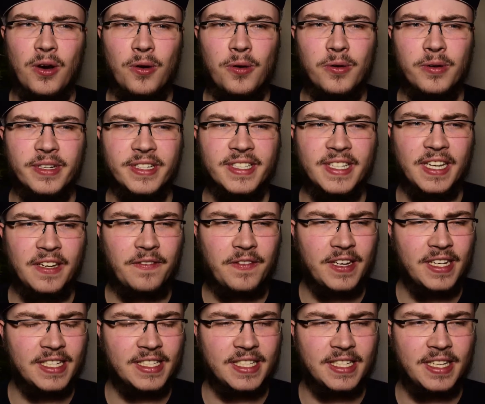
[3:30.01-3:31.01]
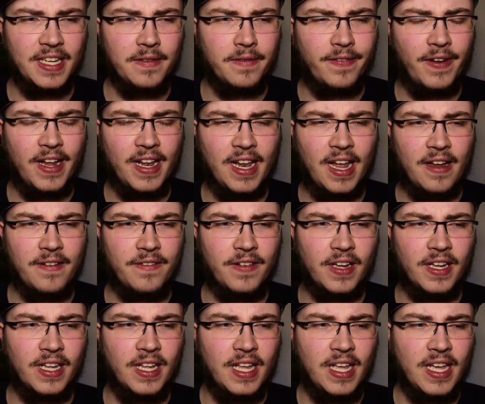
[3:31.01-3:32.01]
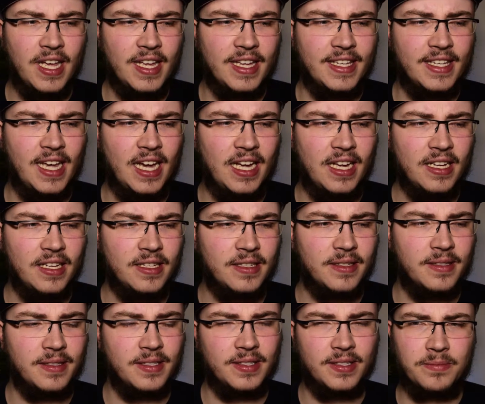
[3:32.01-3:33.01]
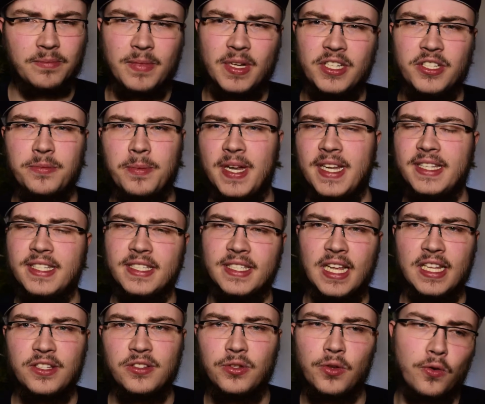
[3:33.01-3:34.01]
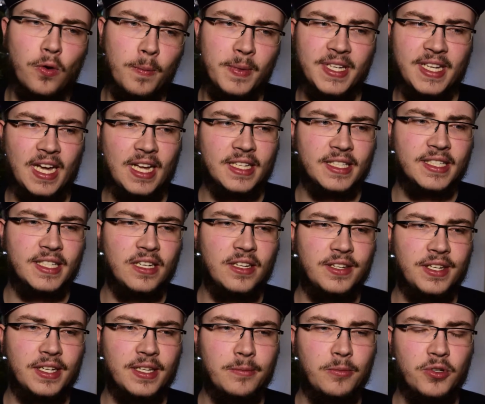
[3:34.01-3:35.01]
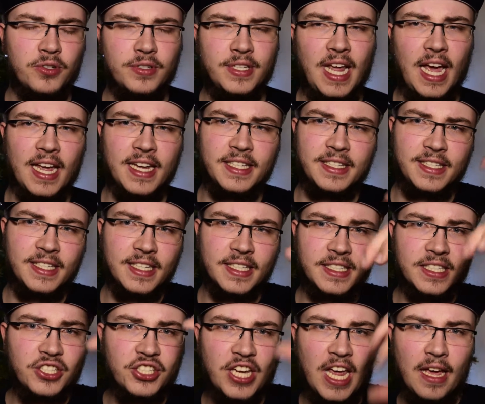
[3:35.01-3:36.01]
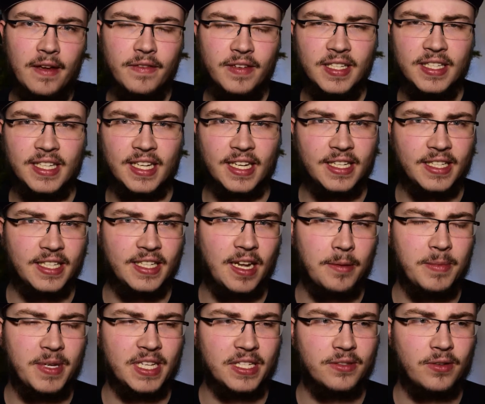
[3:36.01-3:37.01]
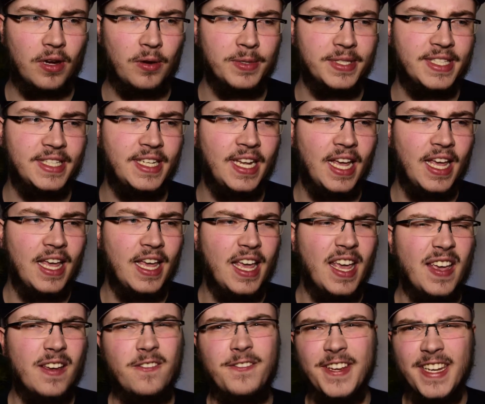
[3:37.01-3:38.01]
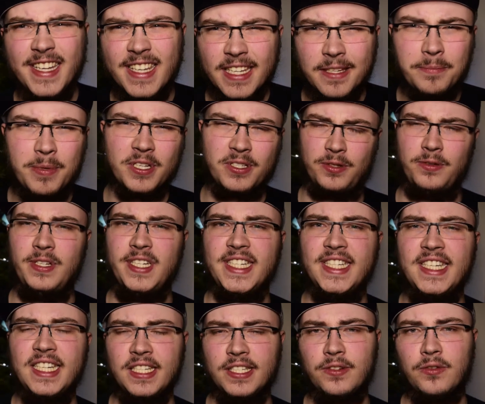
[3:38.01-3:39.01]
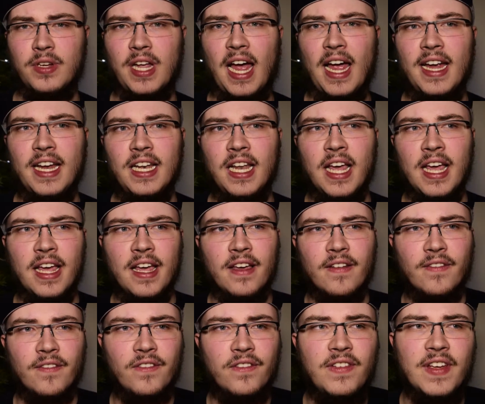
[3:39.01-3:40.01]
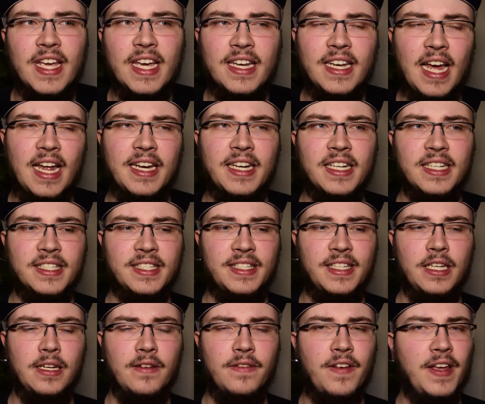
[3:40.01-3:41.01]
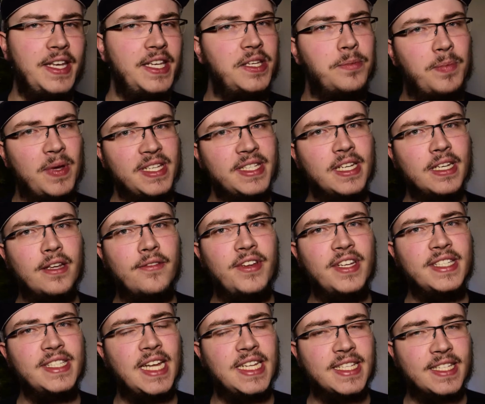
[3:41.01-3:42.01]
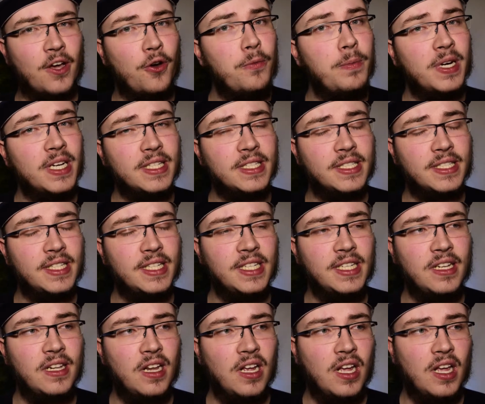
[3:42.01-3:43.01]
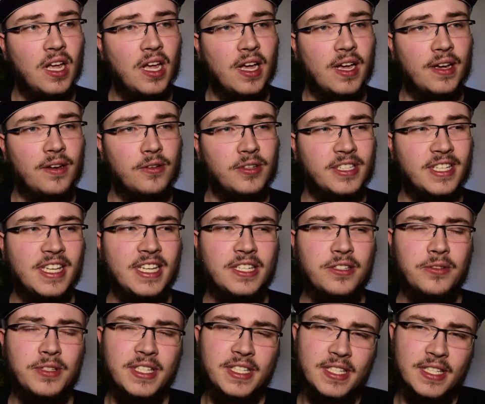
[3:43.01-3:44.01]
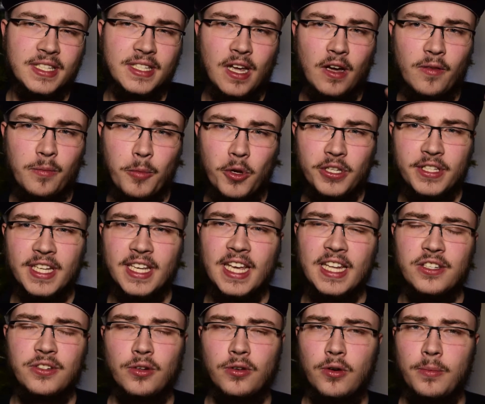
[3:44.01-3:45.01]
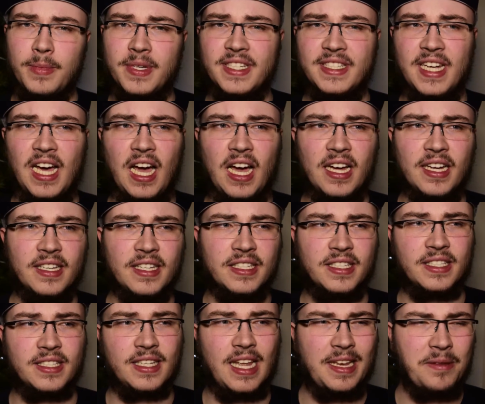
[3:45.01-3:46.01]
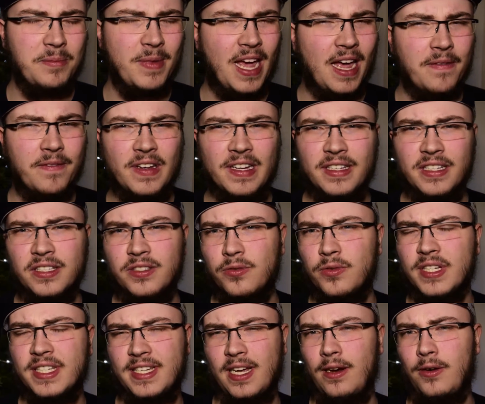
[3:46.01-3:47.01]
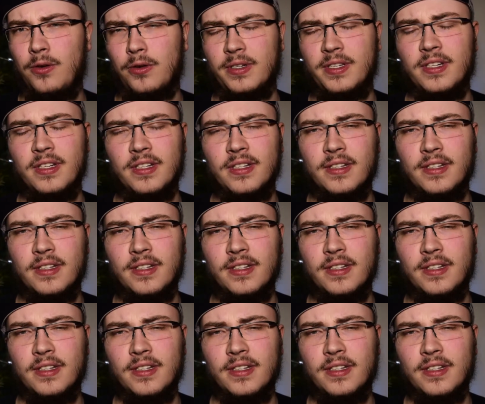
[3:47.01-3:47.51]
Und ich finde das in dem Fall einfach, ja, manchmal ist es halt so Dokumentarstil nach dem Motto, ja, ich ziehe jetzt die Schärfe nicht richtig, damit das so aussieht. Finde ich persönlich nicht so geil. Wäre ein anderer Stil, fände ich besser gewesen, ein sauberer Stil und nicht so dieses auch möchte gern Dokumentar. Das hat mir einfach nicht so getaugt.